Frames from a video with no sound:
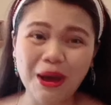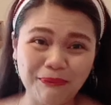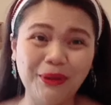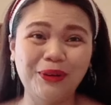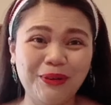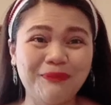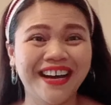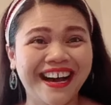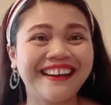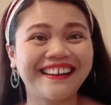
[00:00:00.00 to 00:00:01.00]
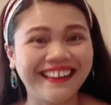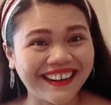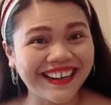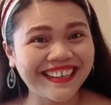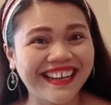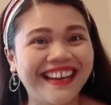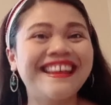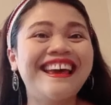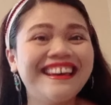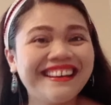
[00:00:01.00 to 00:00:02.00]
puro mga card,
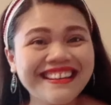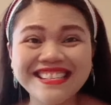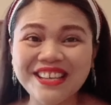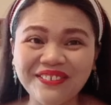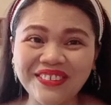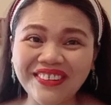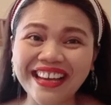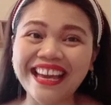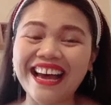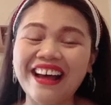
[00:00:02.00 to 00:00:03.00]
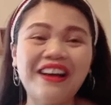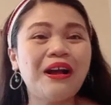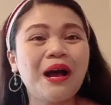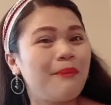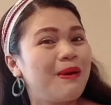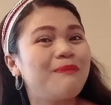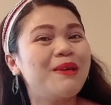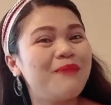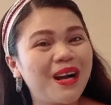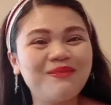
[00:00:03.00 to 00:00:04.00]
resibo. Kaya, pag
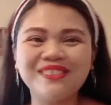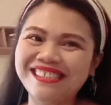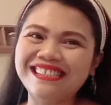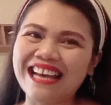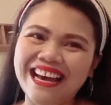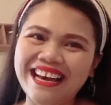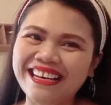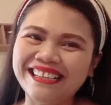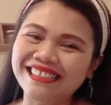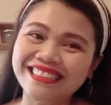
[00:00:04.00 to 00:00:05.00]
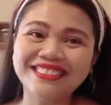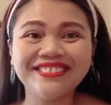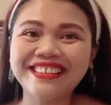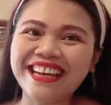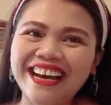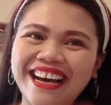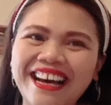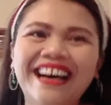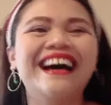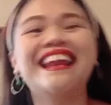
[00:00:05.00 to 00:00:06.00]
may mga musta, uh, sorry ah,
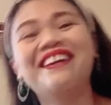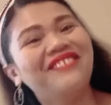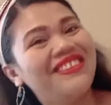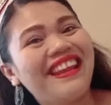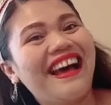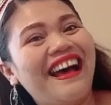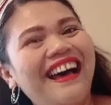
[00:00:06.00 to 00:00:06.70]
alam nyo na.